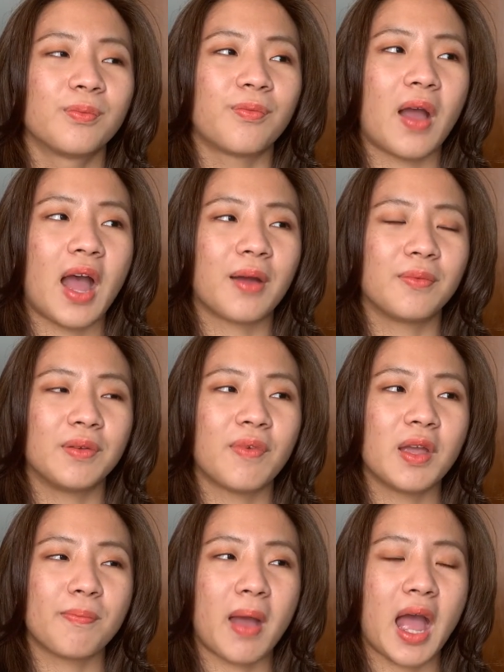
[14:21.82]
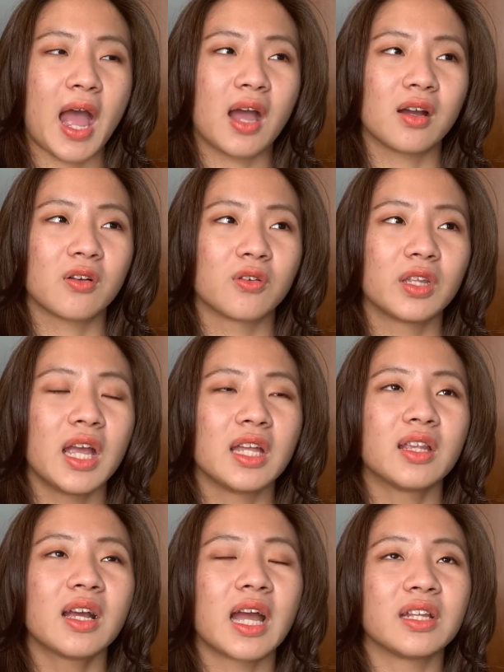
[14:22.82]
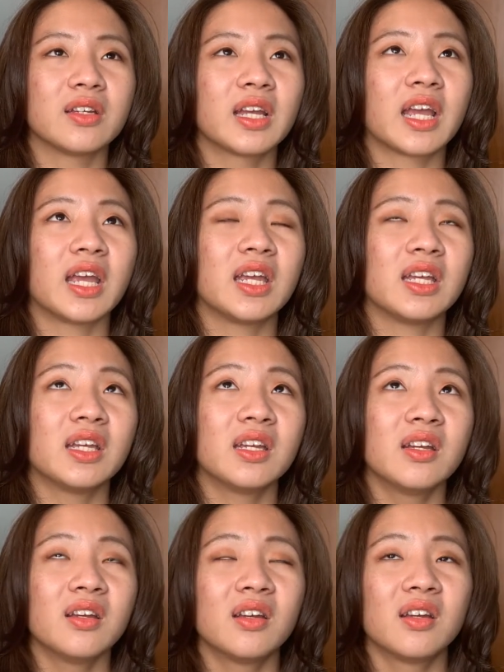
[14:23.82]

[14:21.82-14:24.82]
và vì vậy mà có thể tất cả những cái